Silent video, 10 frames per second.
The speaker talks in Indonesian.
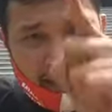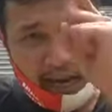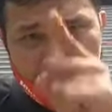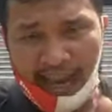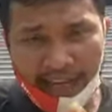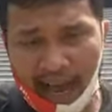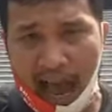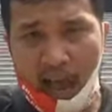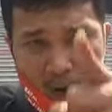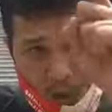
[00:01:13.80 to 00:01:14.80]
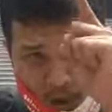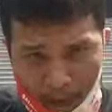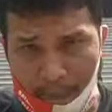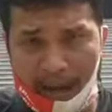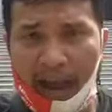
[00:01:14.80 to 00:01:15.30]
Dan jika
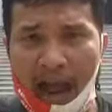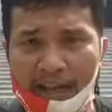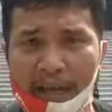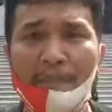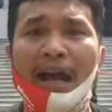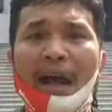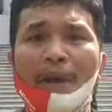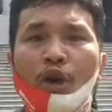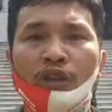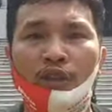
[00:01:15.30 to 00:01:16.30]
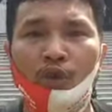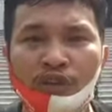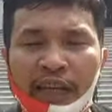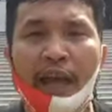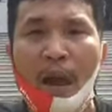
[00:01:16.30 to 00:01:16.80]
para hakim Mahkamah
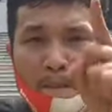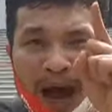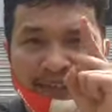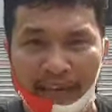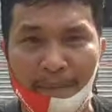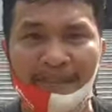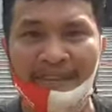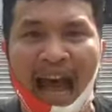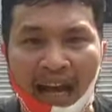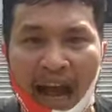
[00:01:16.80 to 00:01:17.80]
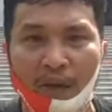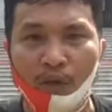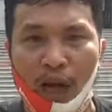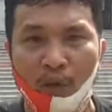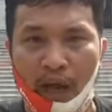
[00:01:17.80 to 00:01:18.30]
Konstitusi masih mensahkan
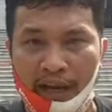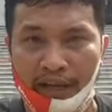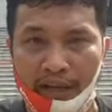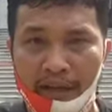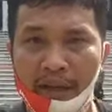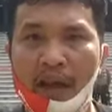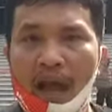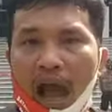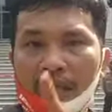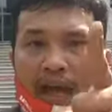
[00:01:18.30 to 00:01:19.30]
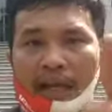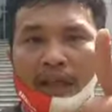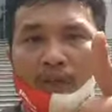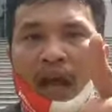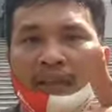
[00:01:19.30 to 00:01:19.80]
undang-undang ini, hanya ada
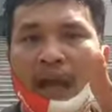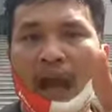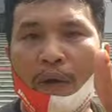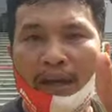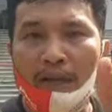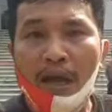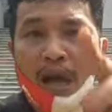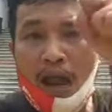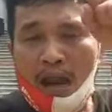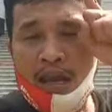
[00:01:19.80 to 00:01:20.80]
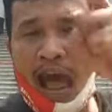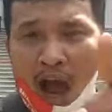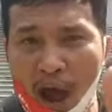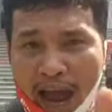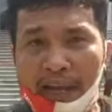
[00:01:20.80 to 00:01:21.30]
satu kata kawan.
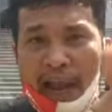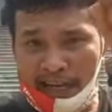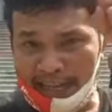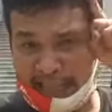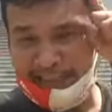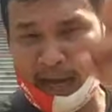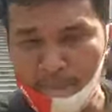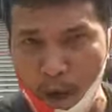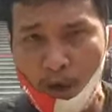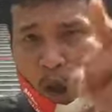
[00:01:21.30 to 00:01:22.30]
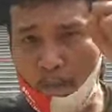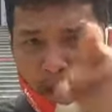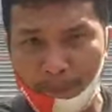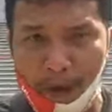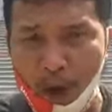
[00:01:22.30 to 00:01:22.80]
Lawan, kita jemput
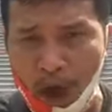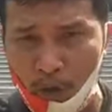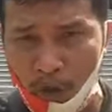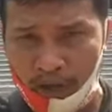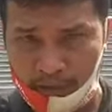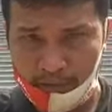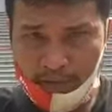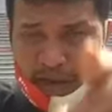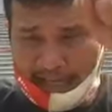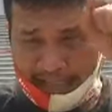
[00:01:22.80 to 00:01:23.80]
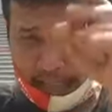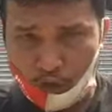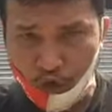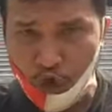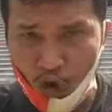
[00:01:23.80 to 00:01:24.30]
people warrior. Kita
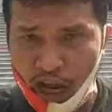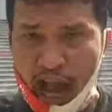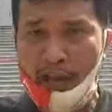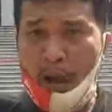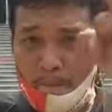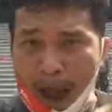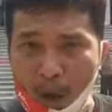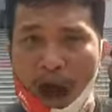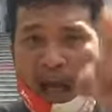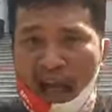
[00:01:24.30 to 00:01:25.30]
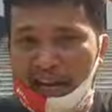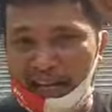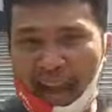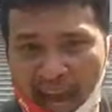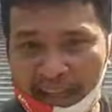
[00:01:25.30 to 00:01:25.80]
tunjukkan bahwa
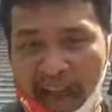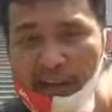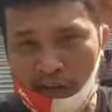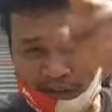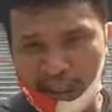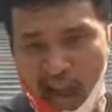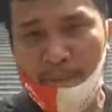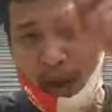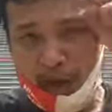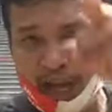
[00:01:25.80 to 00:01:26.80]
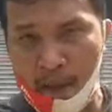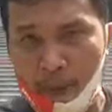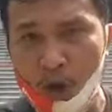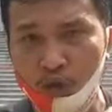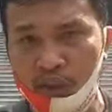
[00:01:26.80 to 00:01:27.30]
rakyat siap
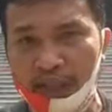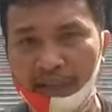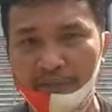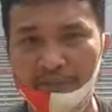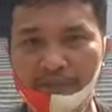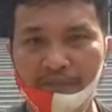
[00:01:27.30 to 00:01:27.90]
revolusi.